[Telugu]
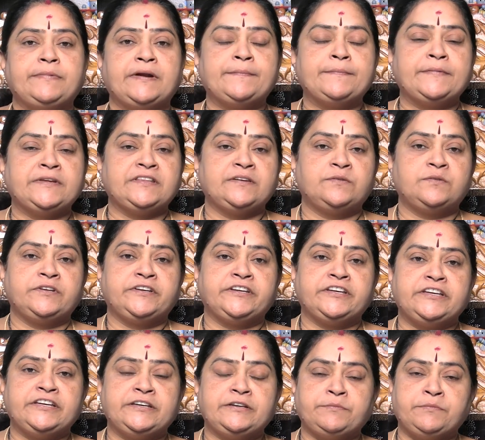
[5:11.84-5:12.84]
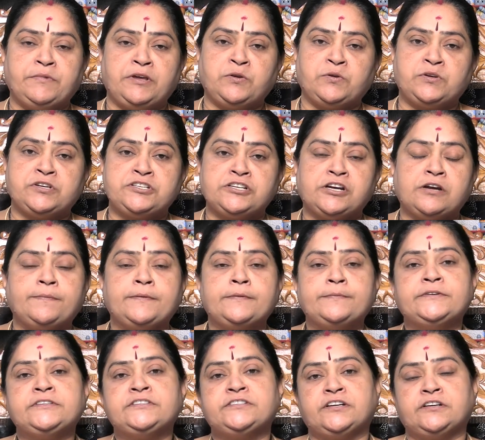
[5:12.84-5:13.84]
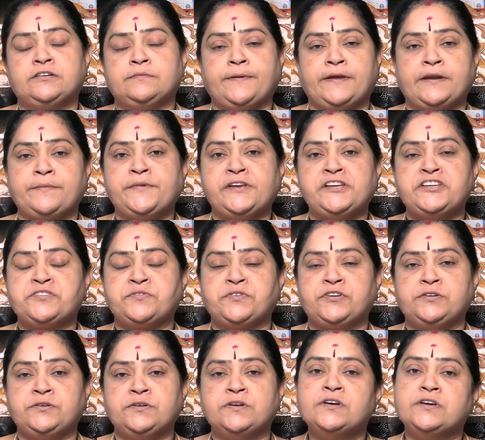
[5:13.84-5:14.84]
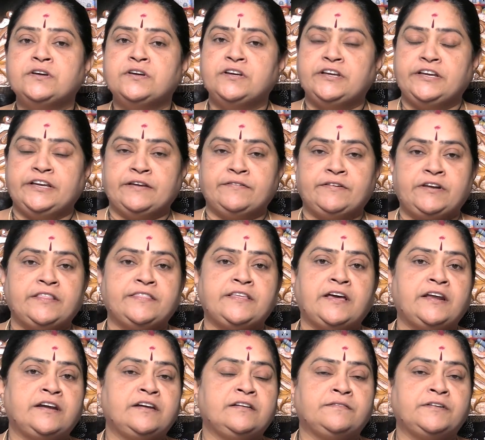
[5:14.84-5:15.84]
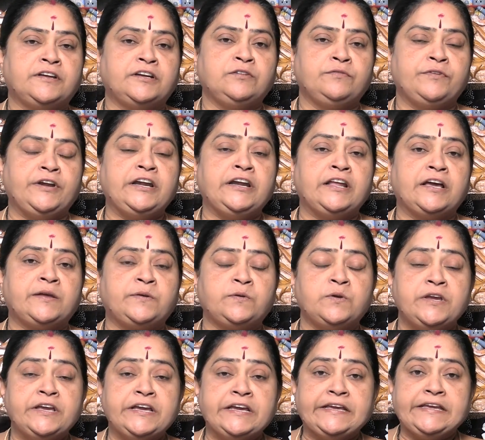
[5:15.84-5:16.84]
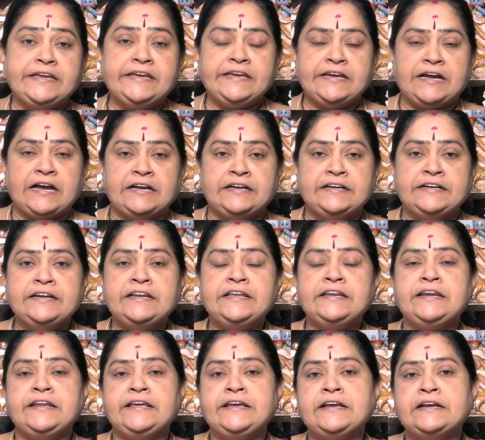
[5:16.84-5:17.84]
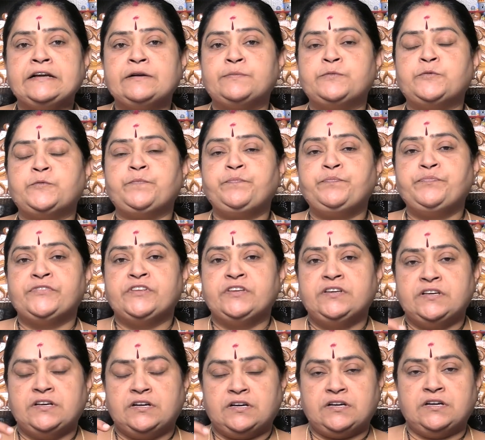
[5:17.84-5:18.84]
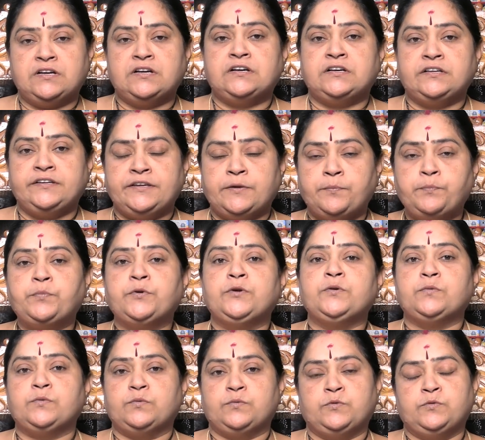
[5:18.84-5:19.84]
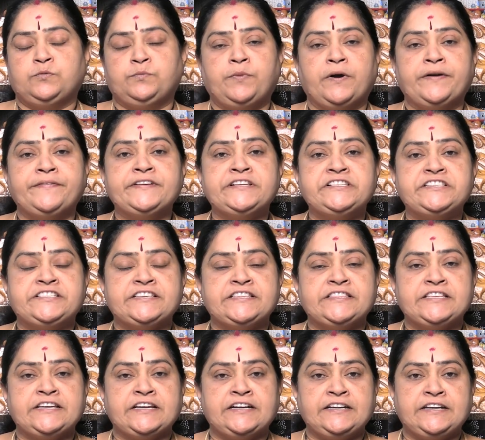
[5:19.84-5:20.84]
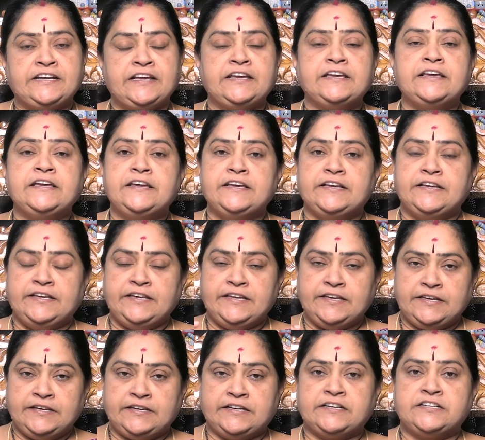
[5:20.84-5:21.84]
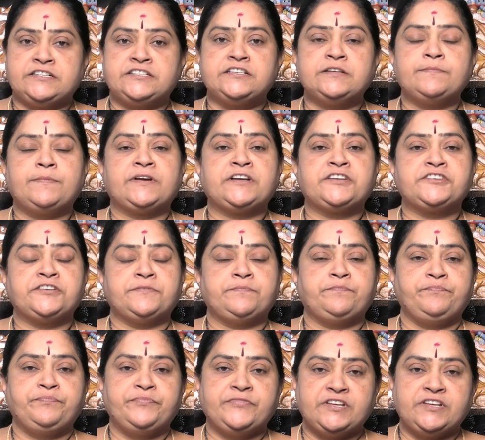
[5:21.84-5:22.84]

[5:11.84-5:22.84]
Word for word: బ్రహ్మదేవుడికి మరొక శాపం ఇచ్చాడు పరమేశ్వరుడు ఎవరు దారిన వాళ్ళు వెళ్ళారు ఈ అగ్నిలింగము ఎప్పుడు ఉద్భవించింది అంటే ఈ కృష్ణపక్షం